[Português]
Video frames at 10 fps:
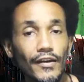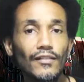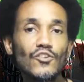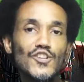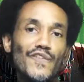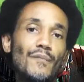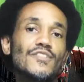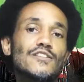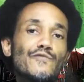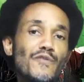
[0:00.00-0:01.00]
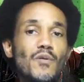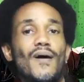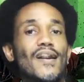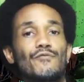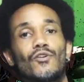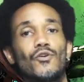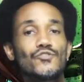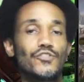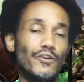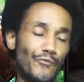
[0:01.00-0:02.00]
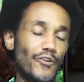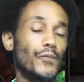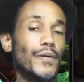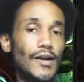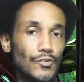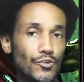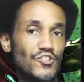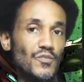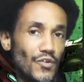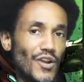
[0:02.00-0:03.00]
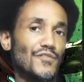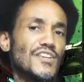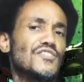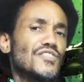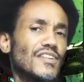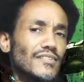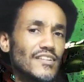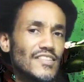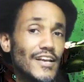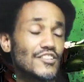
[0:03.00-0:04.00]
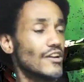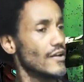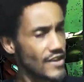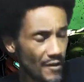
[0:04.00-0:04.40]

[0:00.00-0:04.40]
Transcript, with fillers: Então tivemos esse filme maravilhoso que foi O Predador de 1987